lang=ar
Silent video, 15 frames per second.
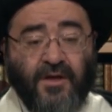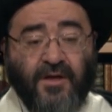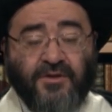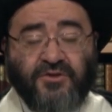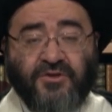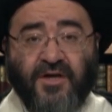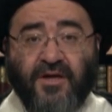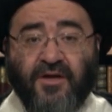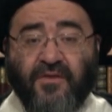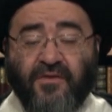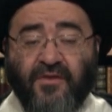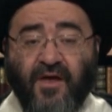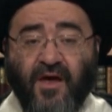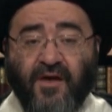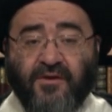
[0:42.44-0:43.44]
الشيء
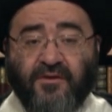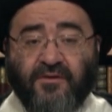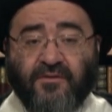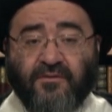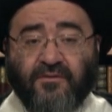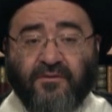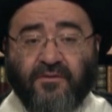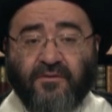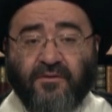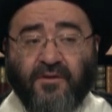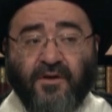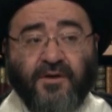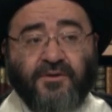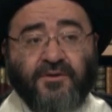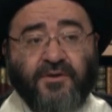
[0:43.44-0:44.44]
الثاني
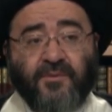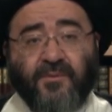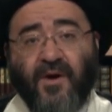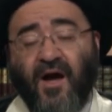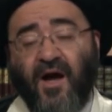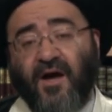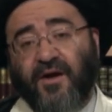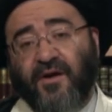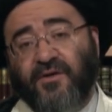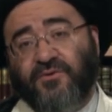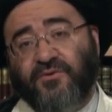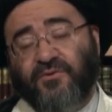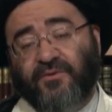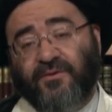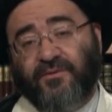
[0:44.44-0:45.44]
اتباع
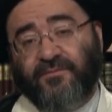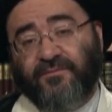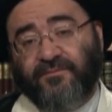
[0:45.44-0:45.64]
الرسول